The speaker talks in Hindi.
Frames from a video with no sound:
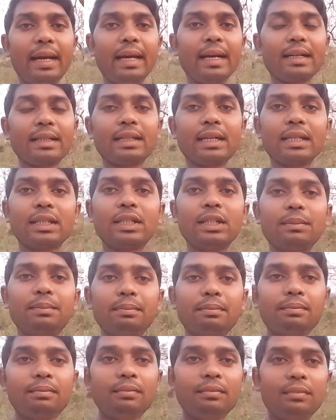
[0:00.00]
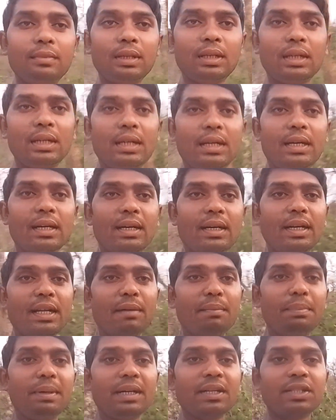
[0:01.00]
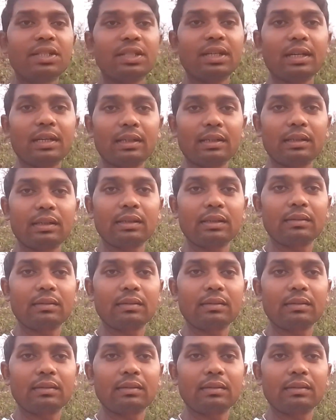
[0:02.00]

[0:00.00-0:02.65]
excessive temperature